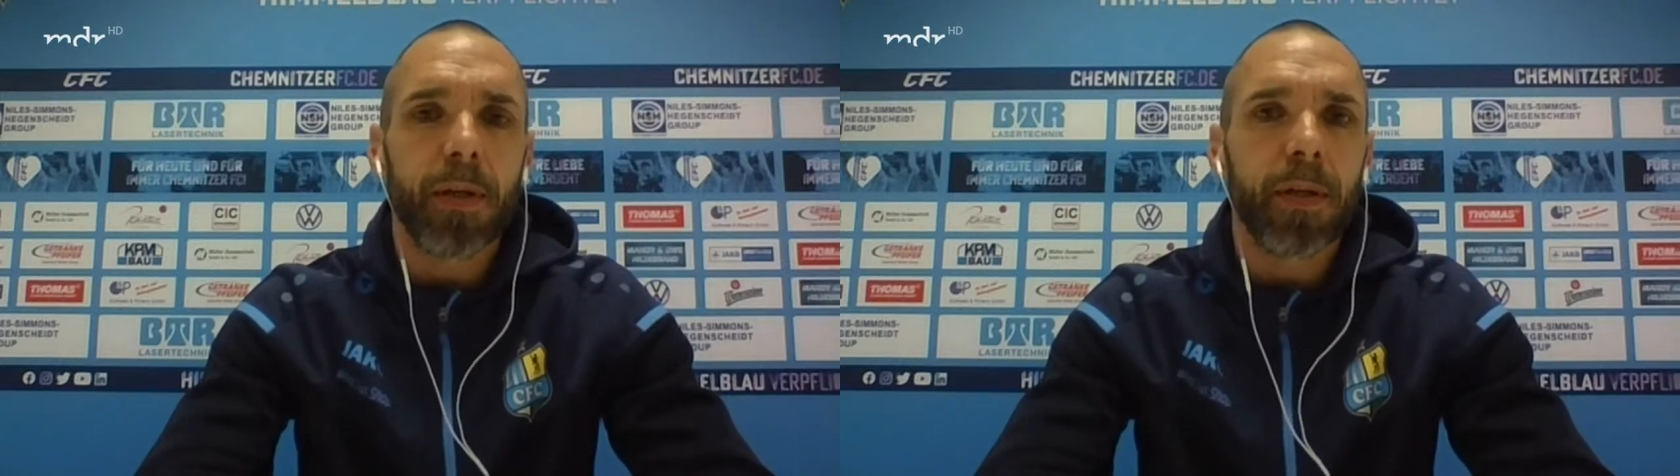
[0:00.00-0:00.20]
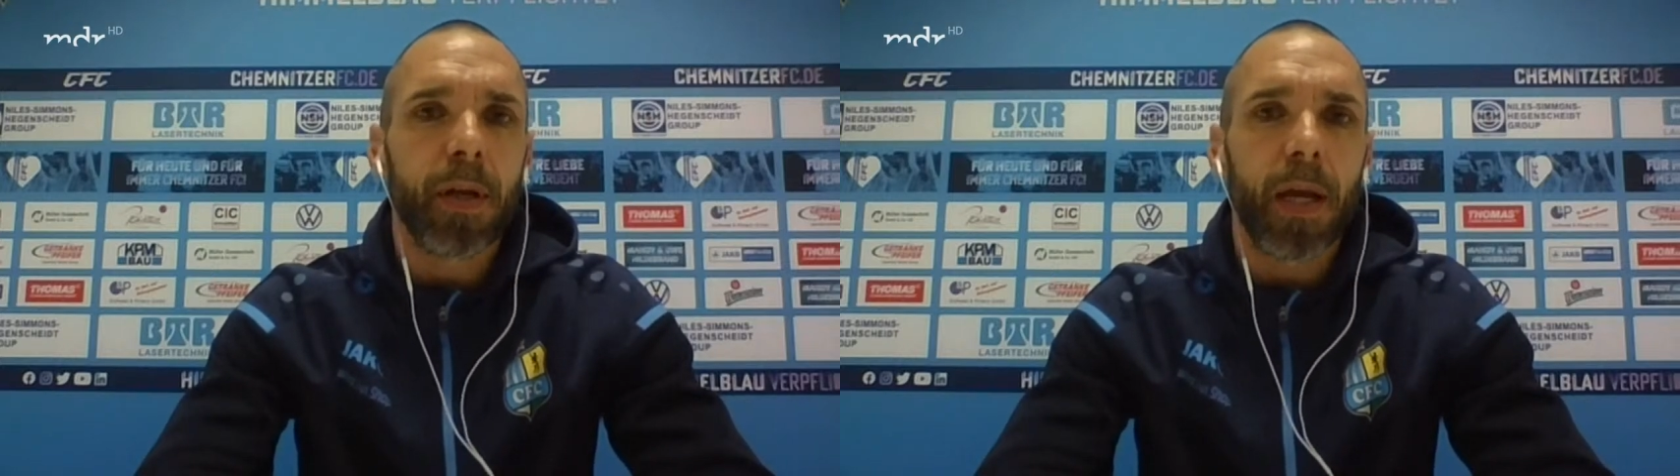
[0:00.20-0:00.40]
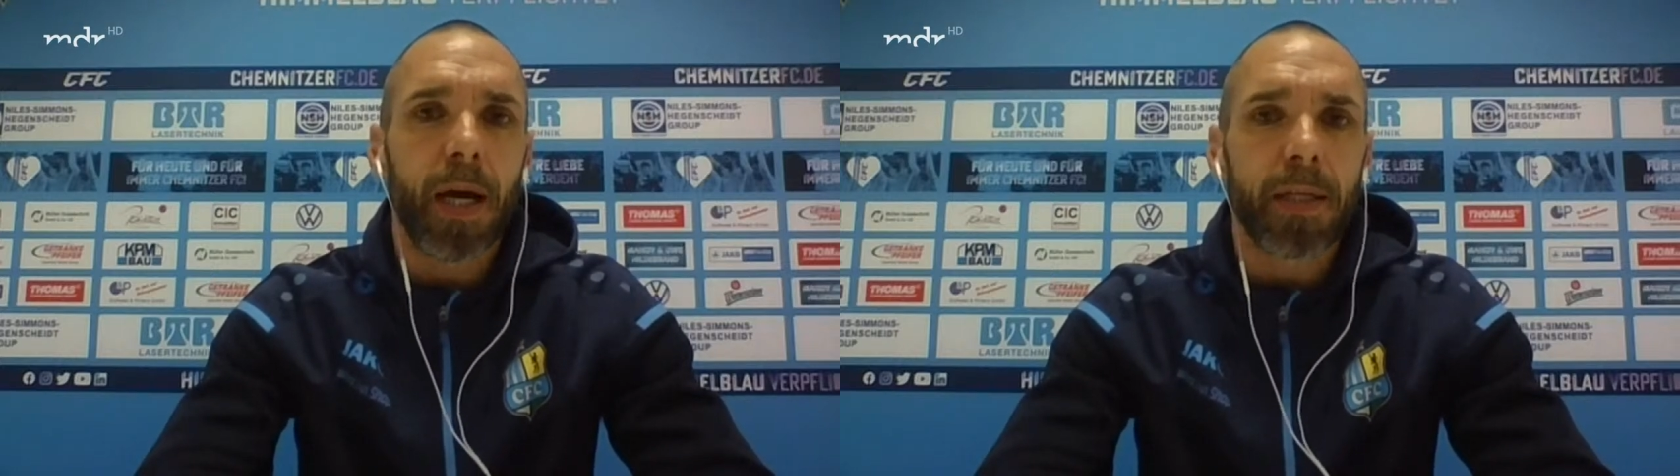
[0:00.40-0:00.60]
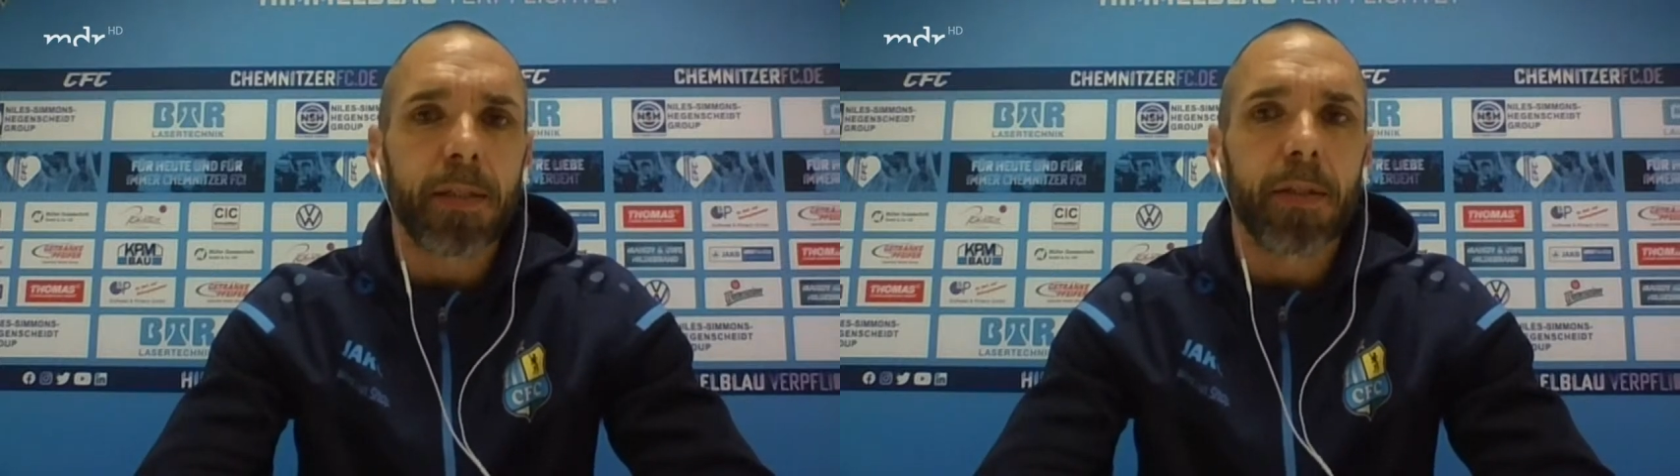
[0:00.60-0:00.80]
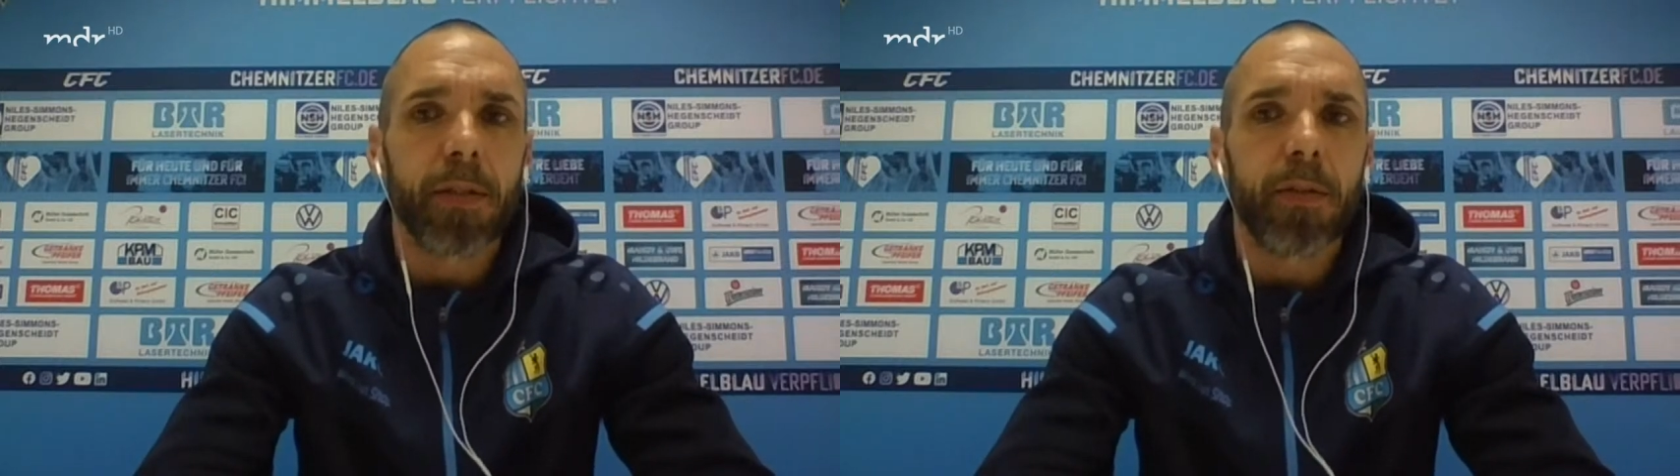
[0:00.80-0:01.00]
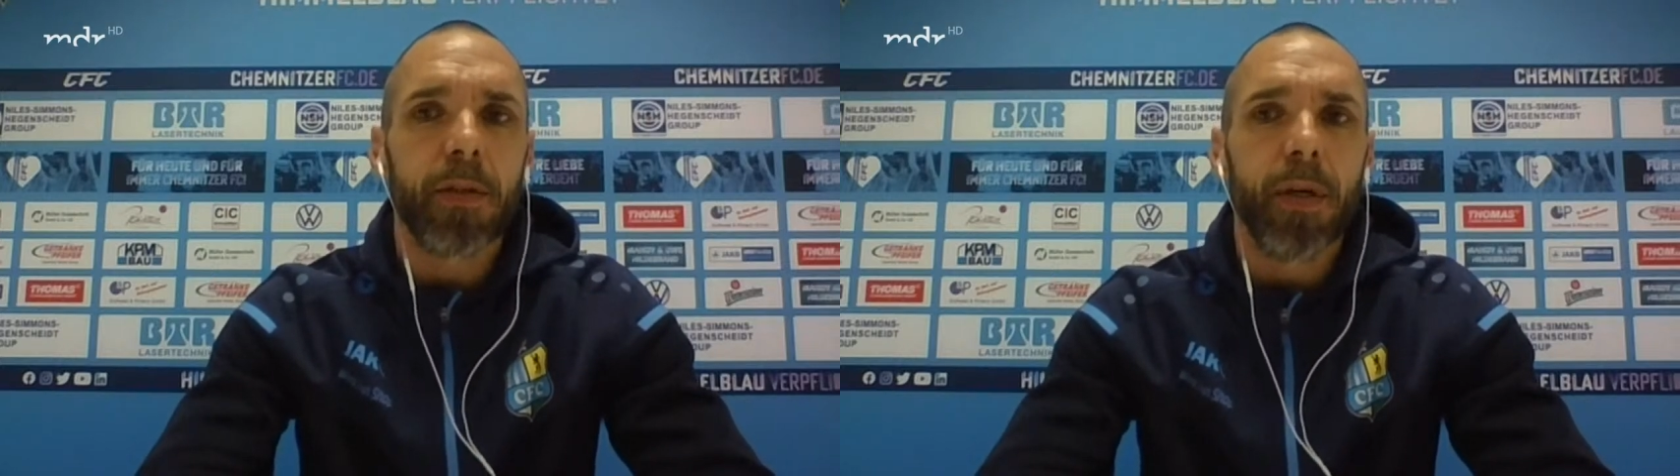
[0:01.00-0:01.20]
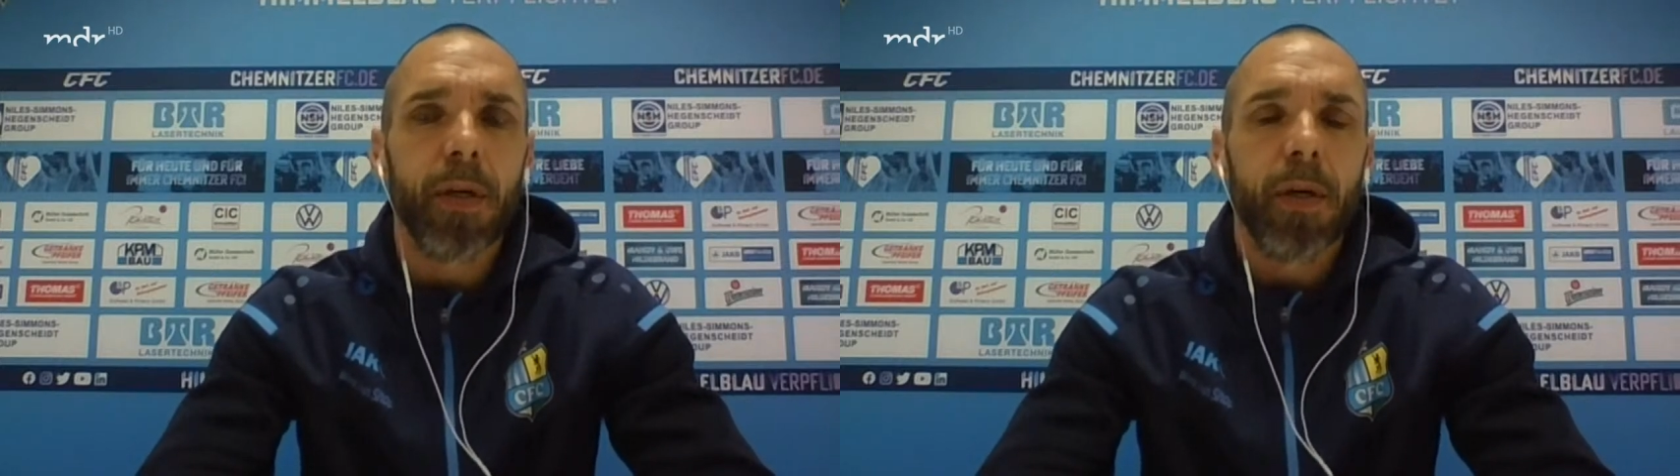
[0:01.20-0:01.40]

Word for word: in der Lage sind,